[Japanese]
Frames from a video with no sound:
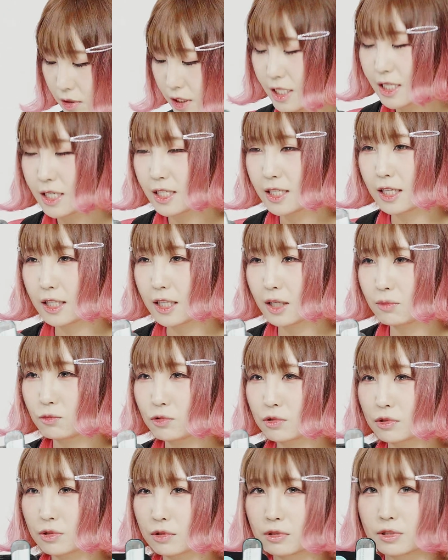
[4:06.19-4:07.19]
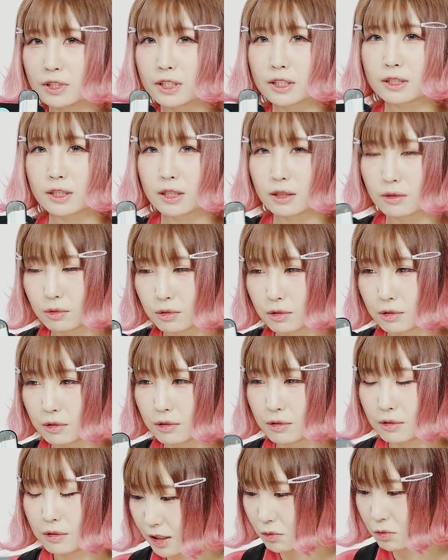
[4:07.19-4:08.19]
いい値段もするんですけ
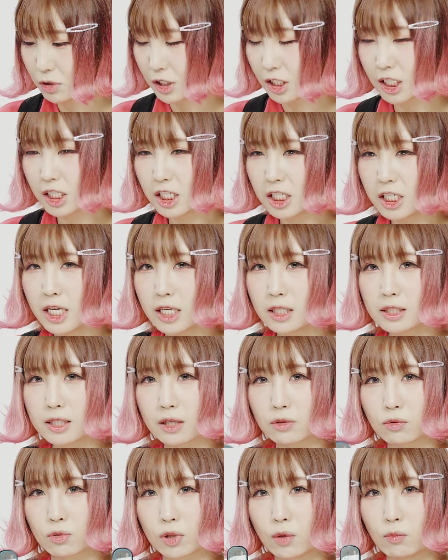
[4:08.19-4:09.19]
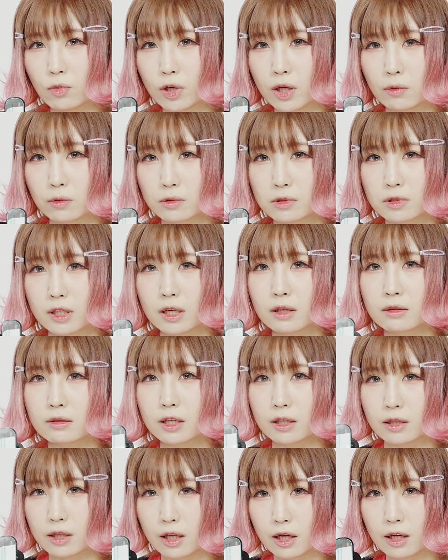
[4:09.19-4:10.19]
ど結構 CA さんとかも結構使っ
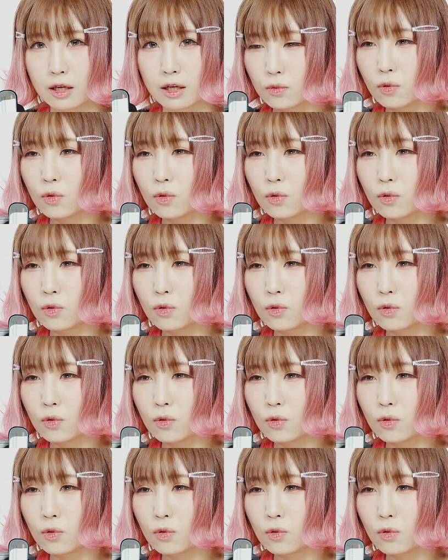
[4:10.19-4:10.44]
てて